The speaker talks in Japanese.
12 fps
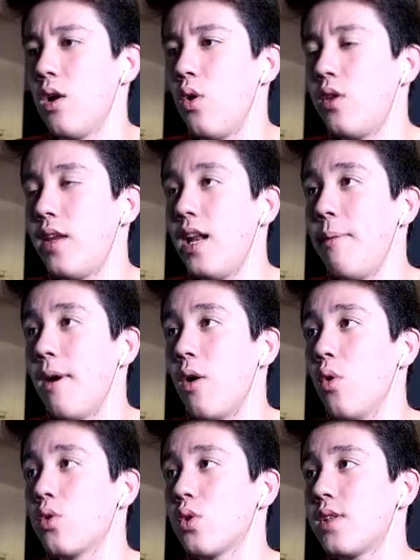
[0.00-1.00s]
こうやってやれ
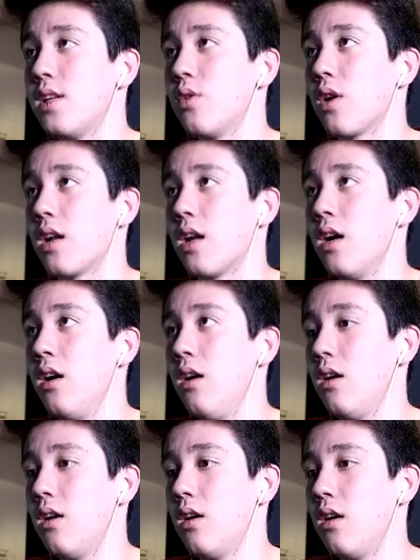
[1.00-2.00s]
ば落とせるのかな、
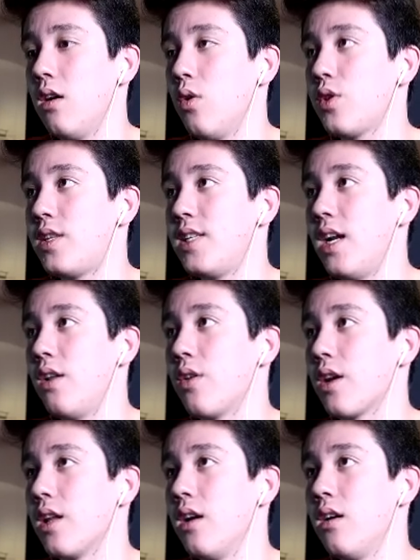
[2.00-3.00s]
落ちられる
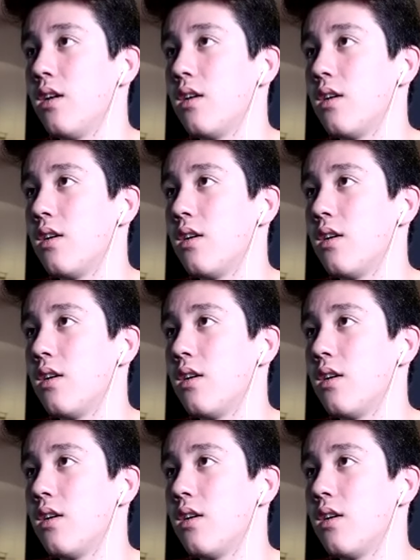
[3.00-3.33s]
のかな。